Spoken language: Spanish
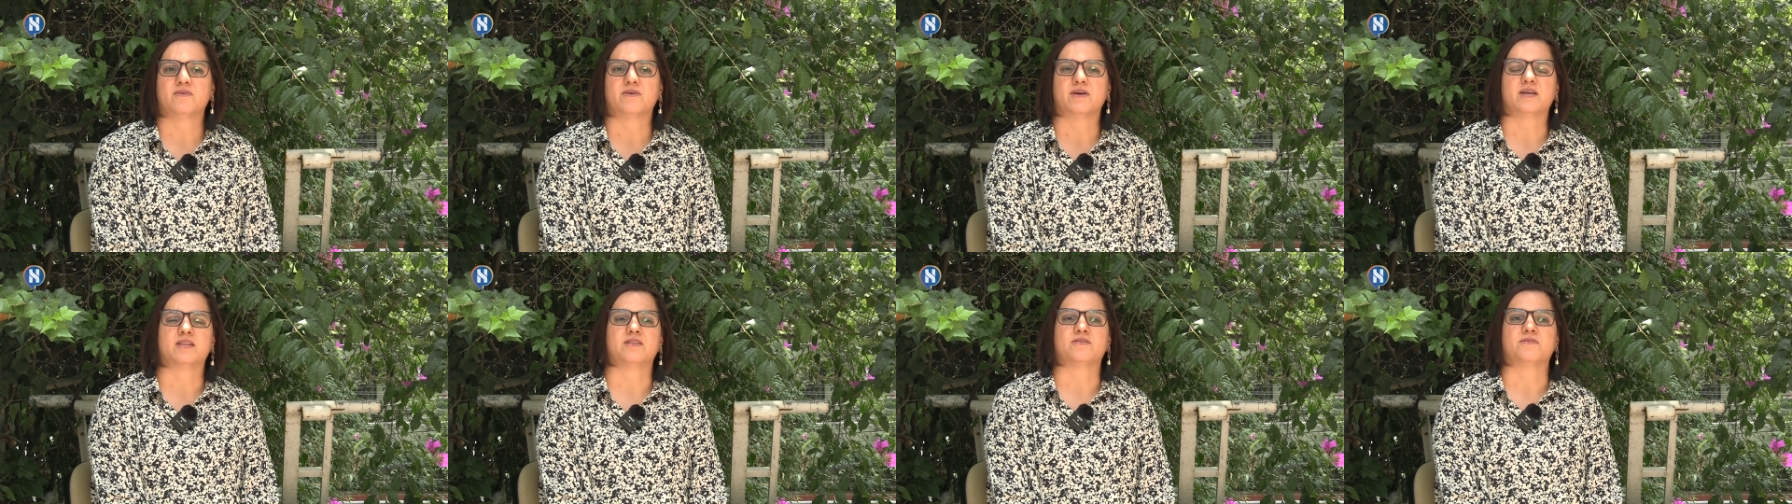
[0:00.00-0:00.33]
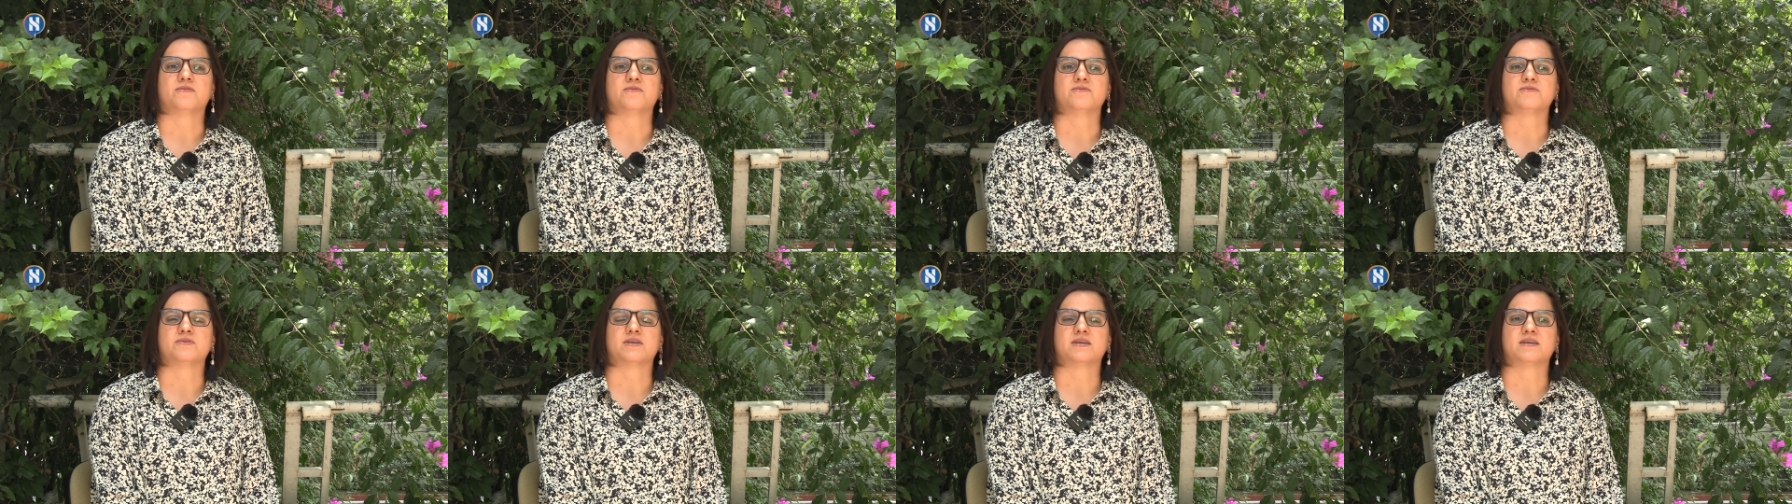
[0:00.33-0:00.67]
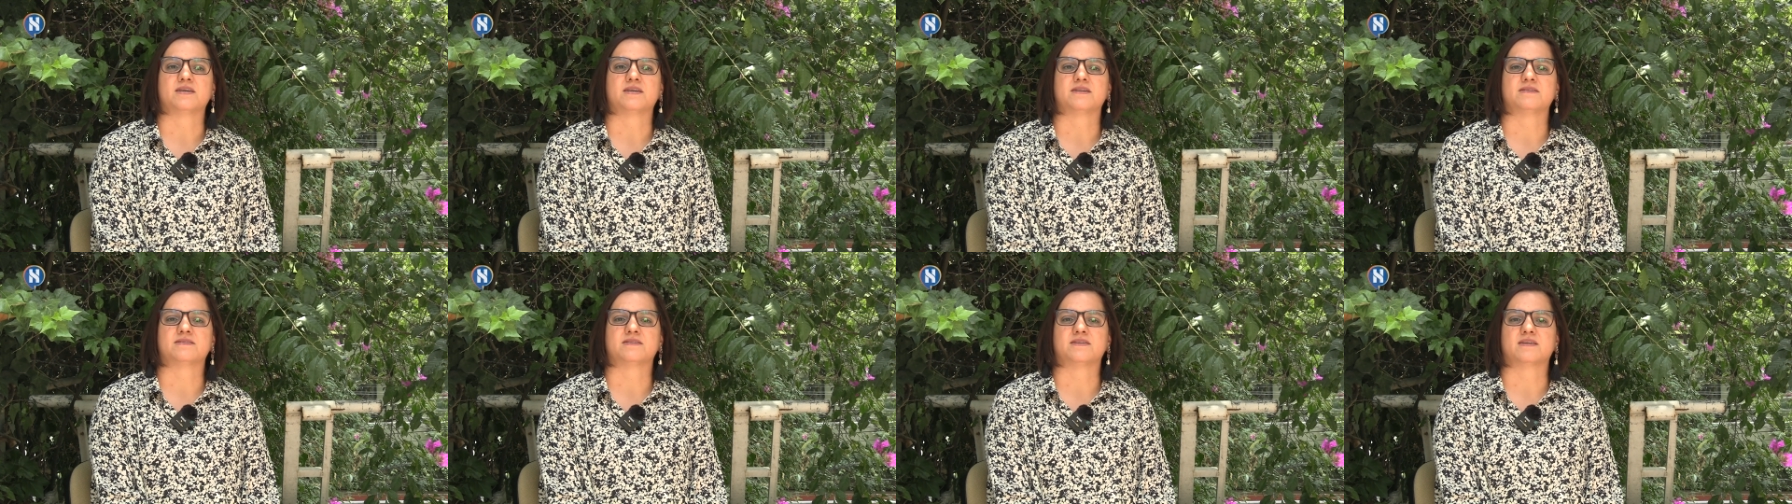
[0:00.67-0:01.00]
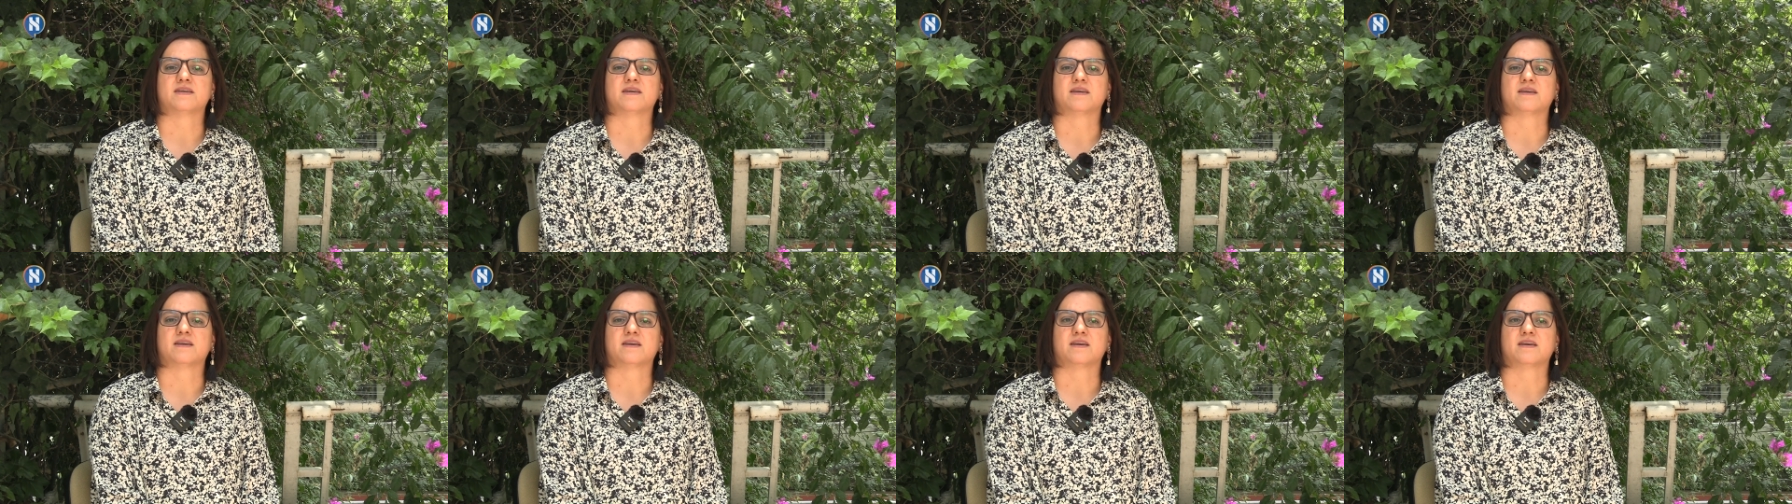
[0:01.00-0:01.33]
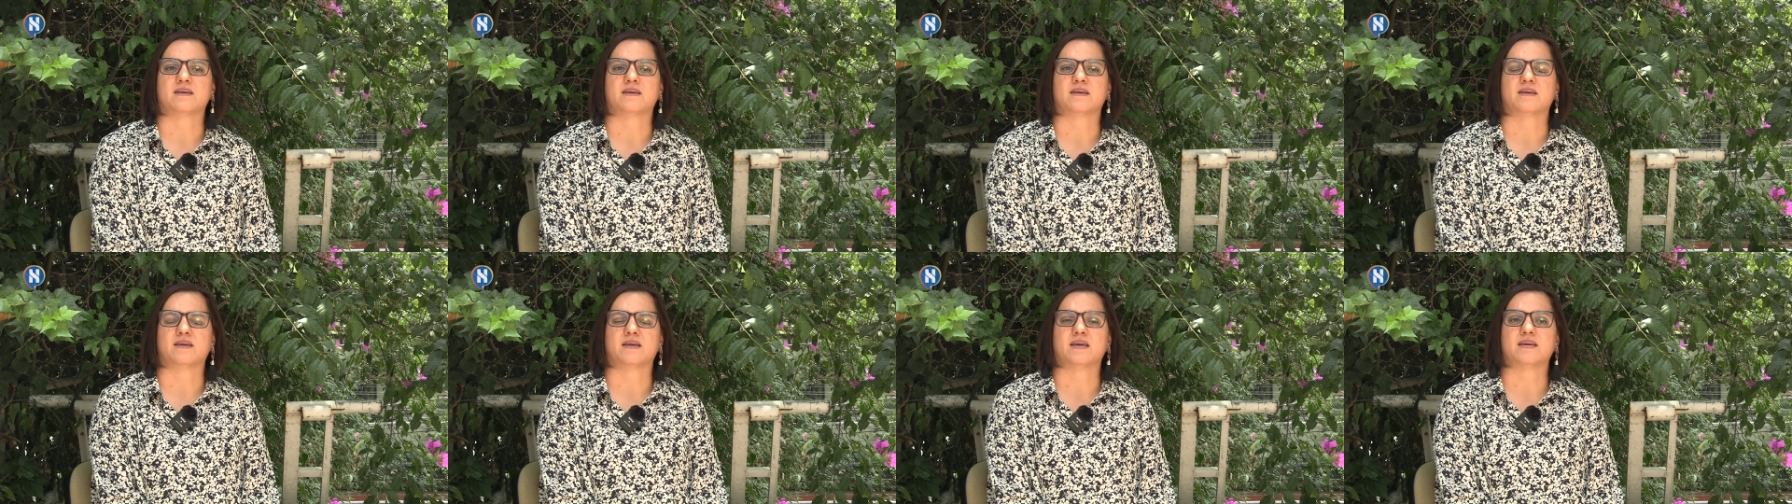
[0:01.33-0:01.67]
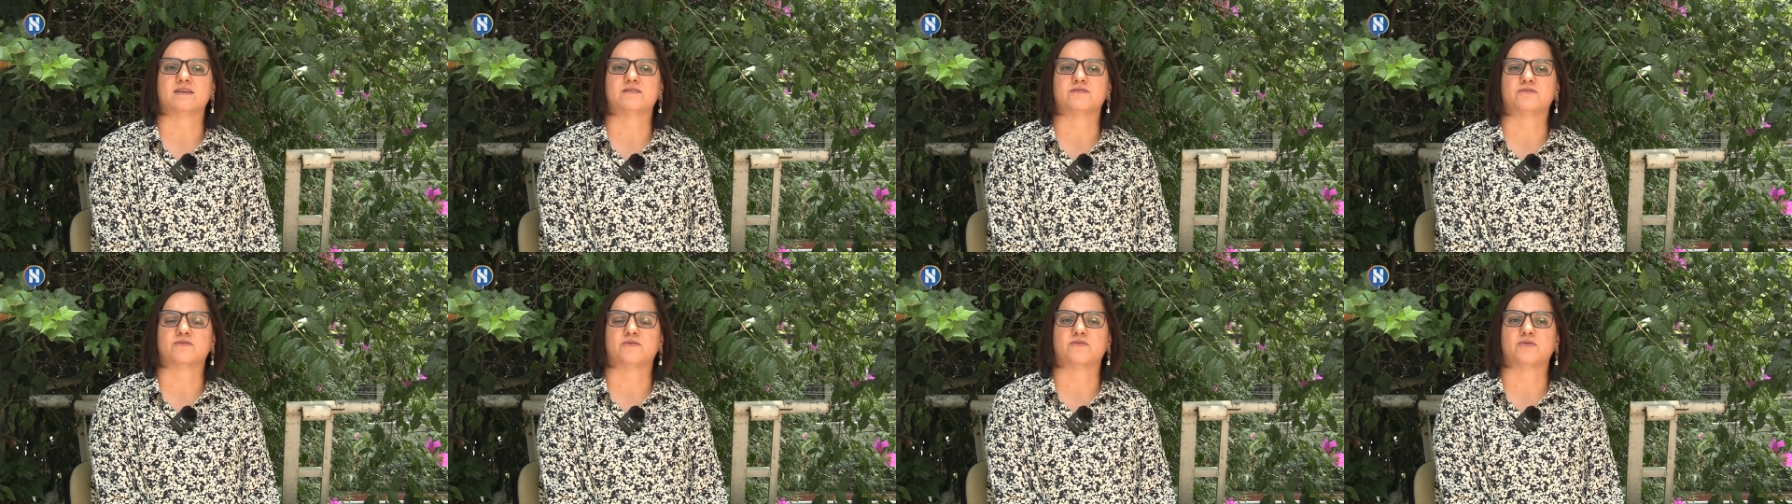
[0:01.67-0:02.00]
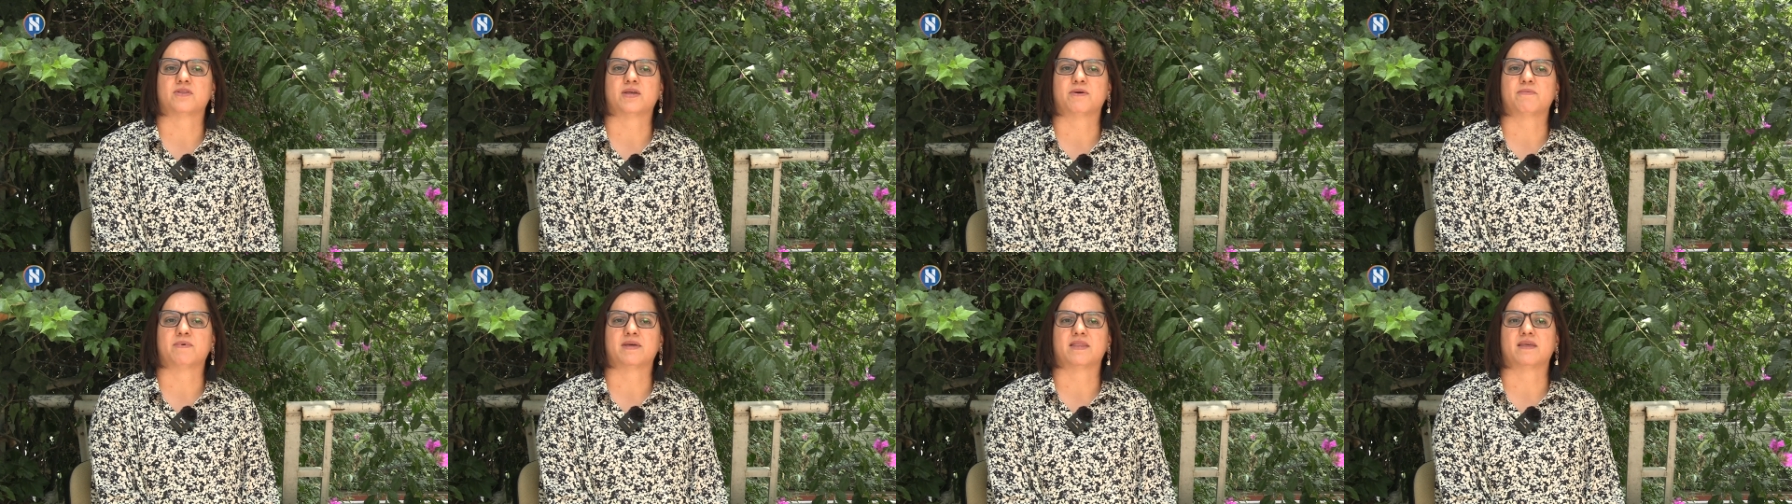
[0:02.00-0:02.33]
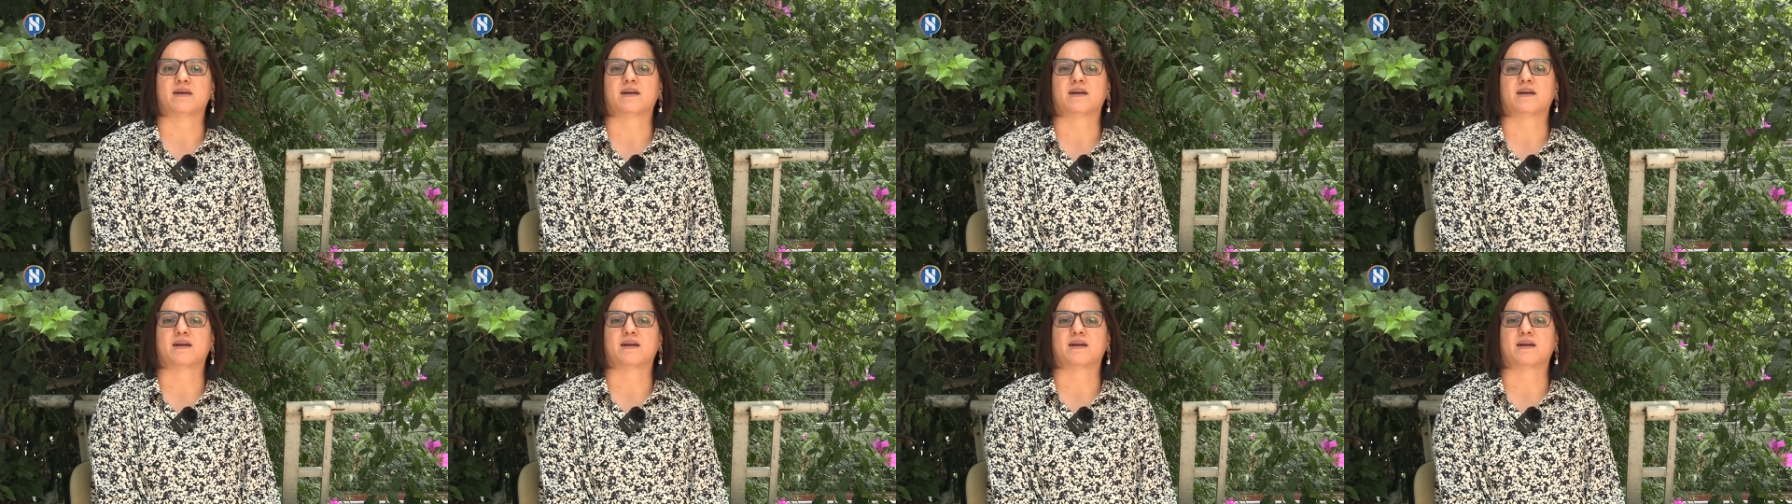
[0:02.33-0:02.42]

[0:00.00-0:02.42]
Entonces eh, esto debe